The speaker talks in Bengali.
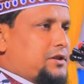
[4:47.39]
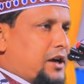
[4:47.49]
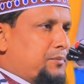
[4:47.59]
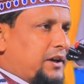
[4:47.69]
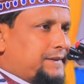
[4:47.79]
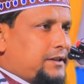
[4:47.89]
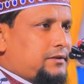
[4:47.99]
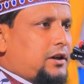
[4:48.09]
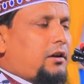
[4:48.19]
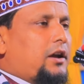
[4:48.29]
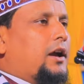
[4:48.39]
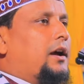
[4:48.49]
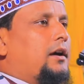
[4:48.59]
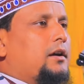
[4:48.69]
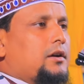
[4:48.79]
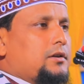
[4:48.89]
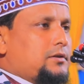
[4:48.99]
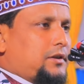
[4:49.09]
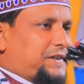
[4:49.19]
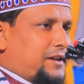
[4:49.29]
জামিয়া সিদ্দিকিয়া
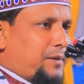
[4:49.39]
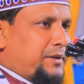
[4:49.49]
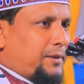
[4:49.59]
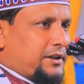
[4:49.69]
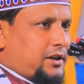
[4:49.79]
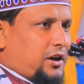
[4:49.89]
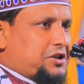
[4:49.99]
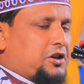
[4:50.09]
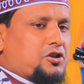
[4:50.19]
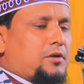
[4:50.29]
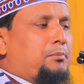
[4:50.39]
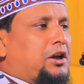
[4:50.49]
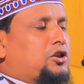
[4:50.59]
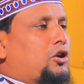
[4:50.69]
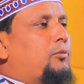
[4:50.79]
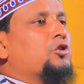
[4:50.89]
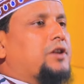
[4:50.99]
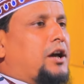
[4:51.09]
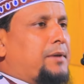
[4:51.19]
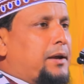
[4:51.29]
ইসলামিয়া মাদ্রাসার সম্মানিত
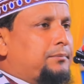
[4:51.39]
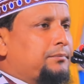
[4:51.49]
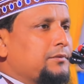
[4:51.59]
মোহতামিম